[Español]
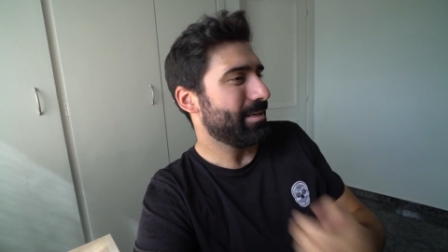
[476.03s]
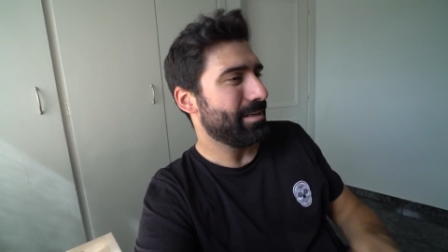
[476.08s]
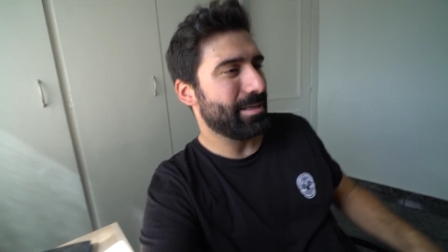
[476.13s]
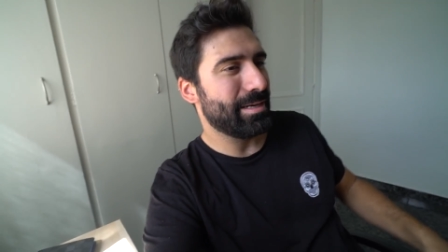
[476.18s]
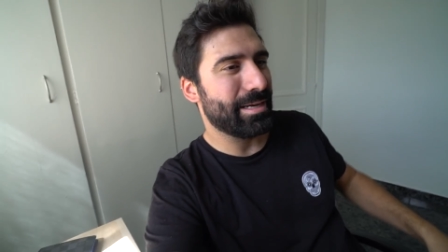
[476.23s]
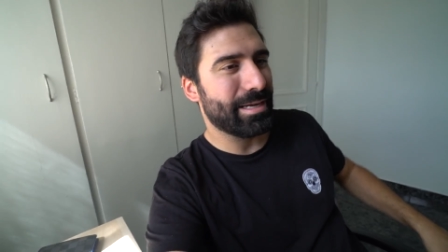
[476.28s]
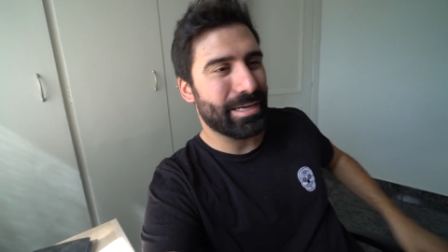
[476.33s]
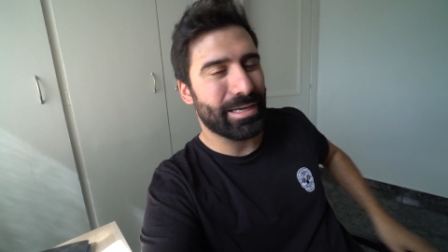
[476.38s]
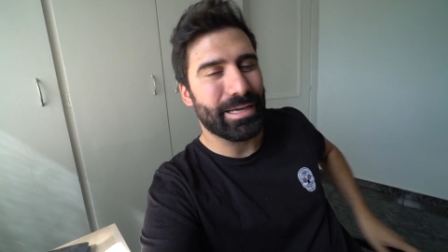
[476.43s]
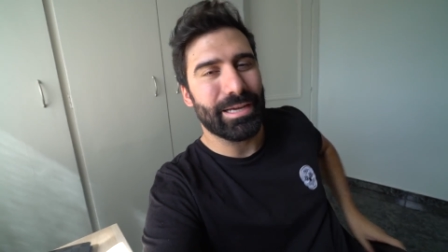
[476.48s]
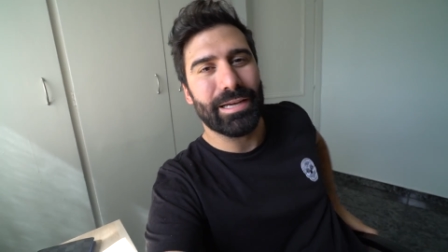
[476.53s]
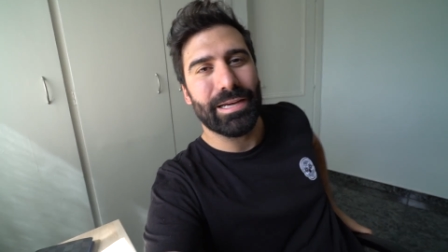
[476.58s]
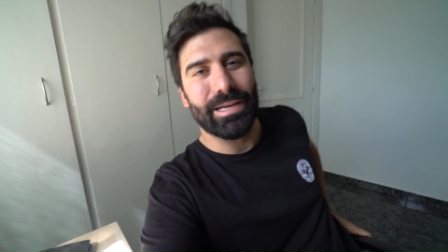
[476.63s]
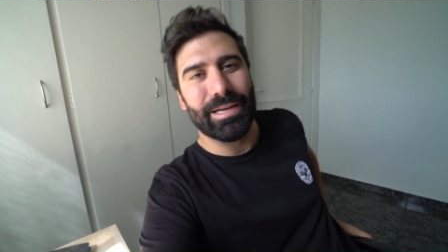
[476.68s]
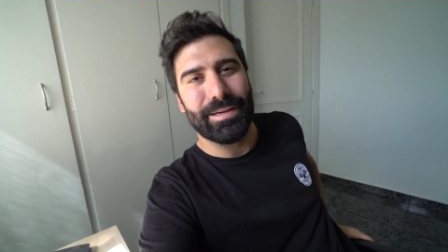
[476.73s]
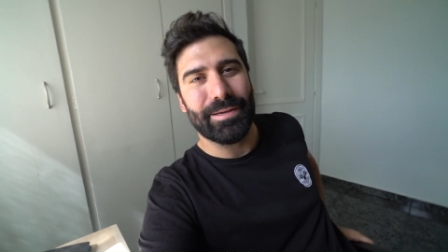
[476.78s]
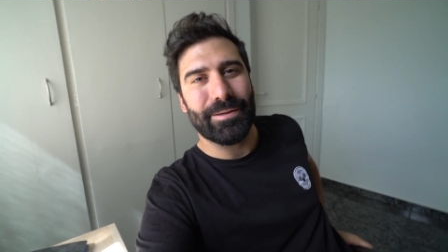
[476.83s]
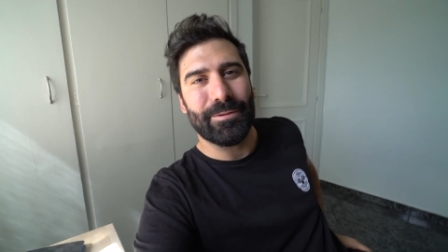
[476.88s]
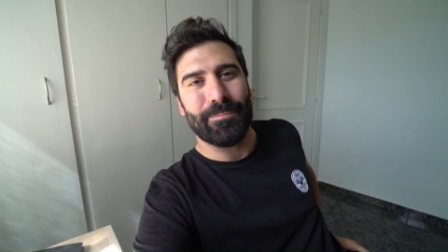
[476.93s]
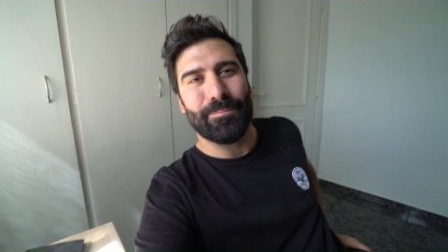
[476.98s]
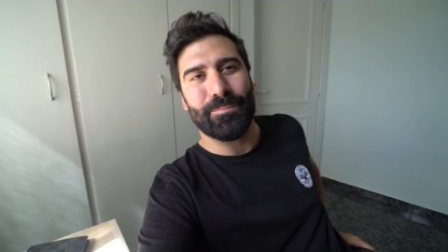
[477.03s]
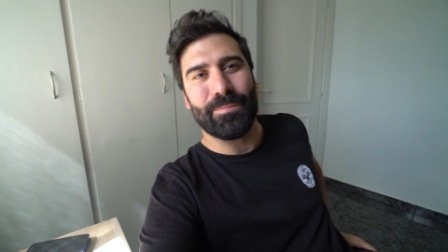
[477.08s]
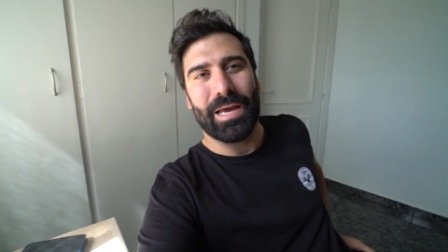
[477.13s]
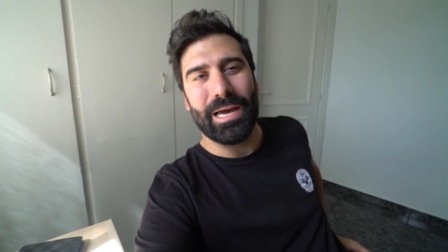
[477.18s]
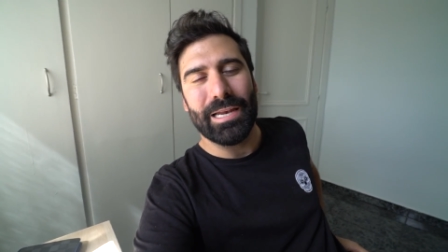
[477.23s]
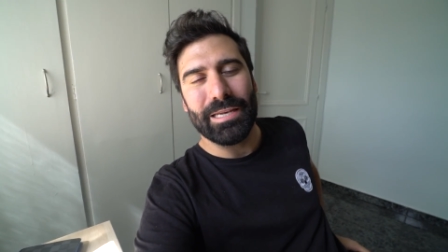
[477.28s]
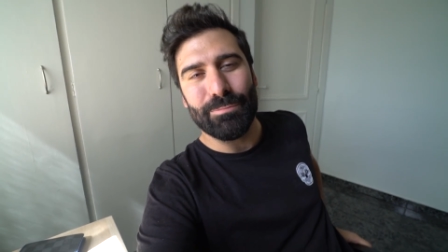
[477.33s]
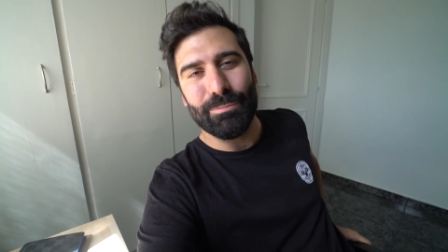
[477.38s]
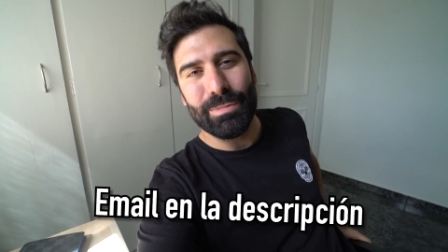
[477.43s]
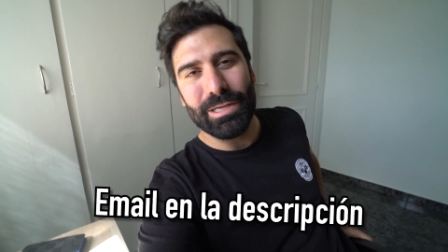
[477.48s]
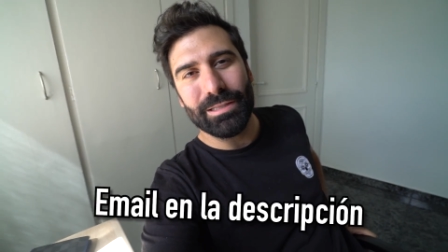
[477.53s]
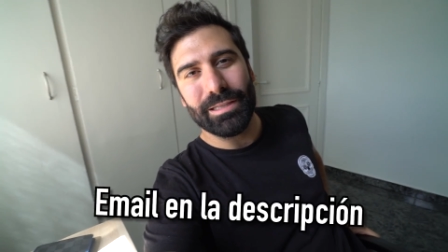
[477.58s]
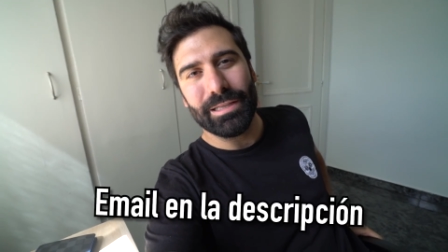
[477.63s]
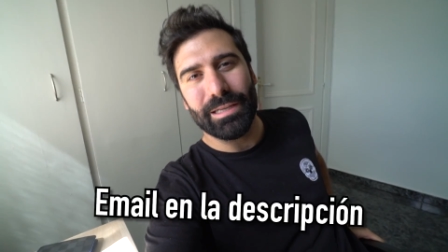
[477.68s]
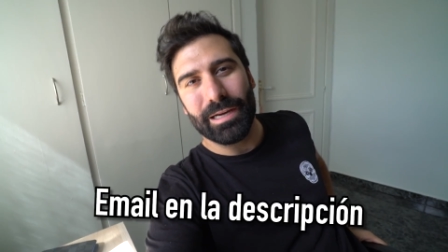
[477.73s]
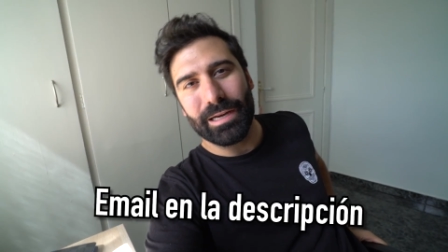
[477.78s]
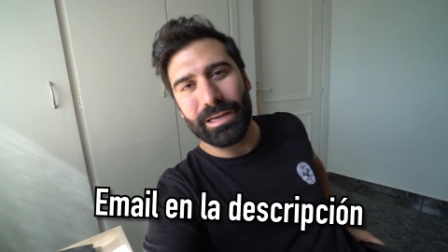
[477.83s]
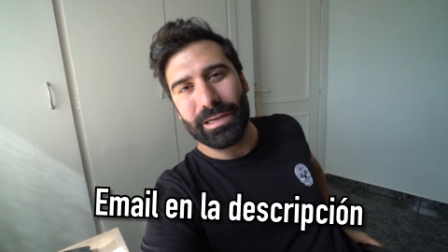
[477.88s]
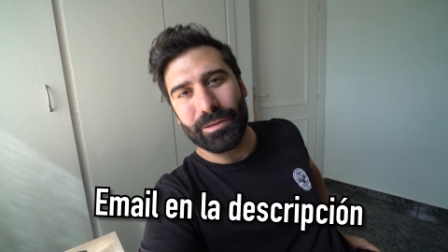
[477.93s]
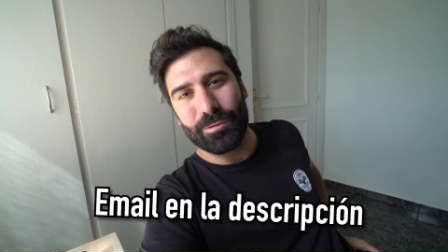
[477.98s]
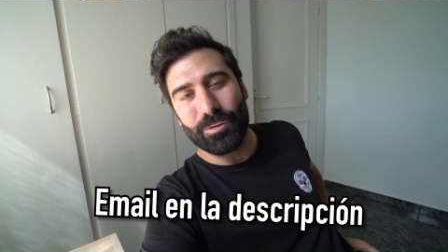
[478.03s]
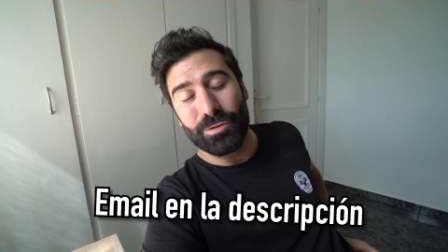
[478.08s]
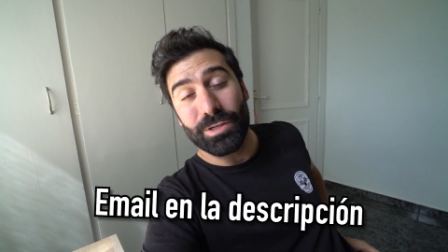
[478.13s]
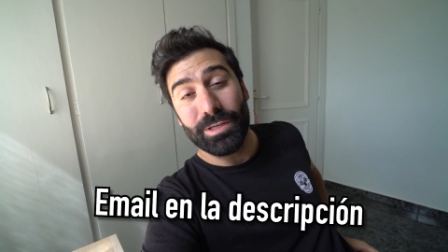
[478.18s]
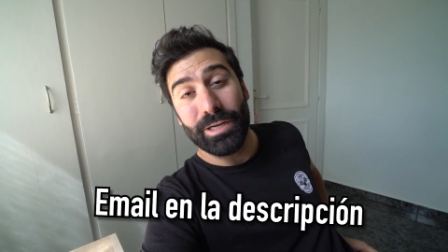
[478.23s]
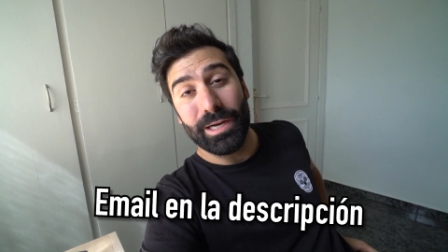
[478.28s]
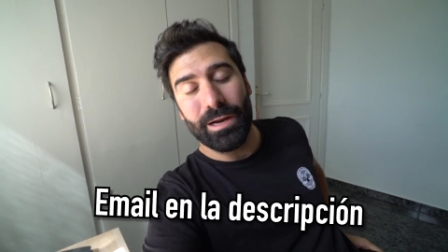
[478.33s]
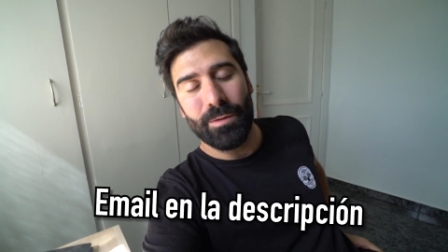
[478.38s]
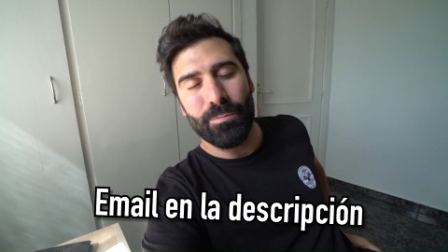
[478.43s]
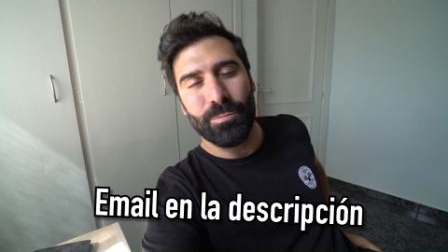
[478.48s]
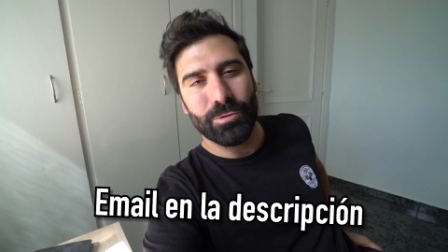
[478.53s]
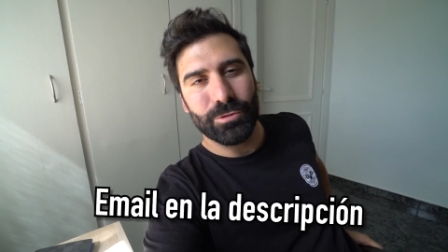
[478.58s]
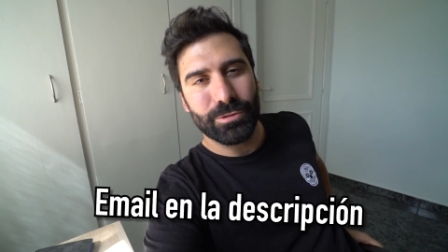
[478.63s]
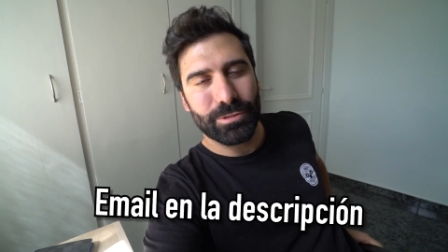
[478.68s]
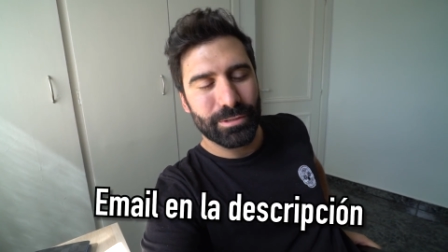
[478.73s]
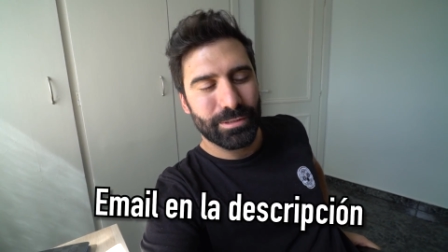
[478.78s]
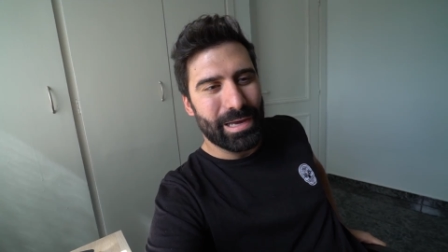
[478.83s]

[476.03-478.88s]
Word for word: eh, al email de la cocina Erasmus